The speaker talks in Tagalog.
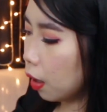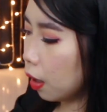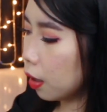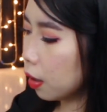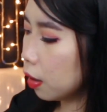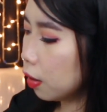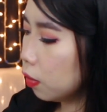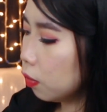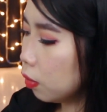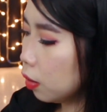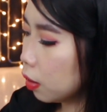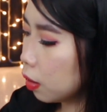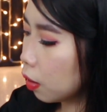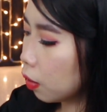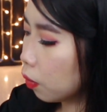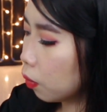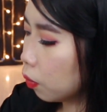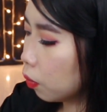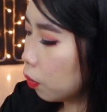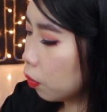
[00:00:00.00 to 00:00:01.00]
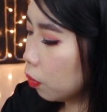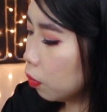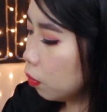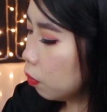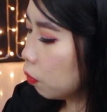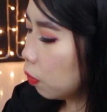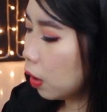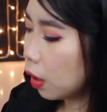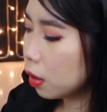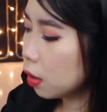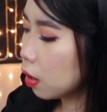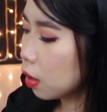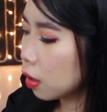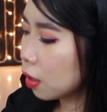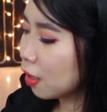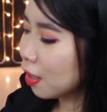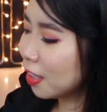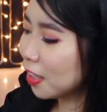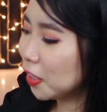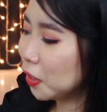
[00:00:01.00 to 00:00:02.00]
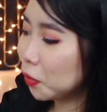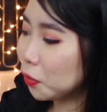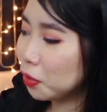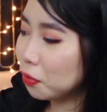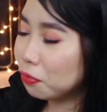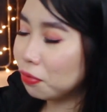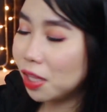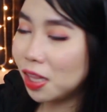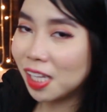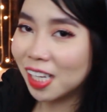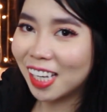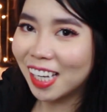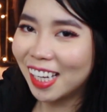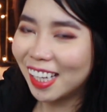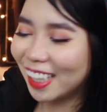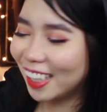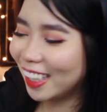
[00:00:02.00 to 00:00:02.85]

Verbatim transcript: Hain ulit ako. Wala na eh. Hindi ko na feel eh.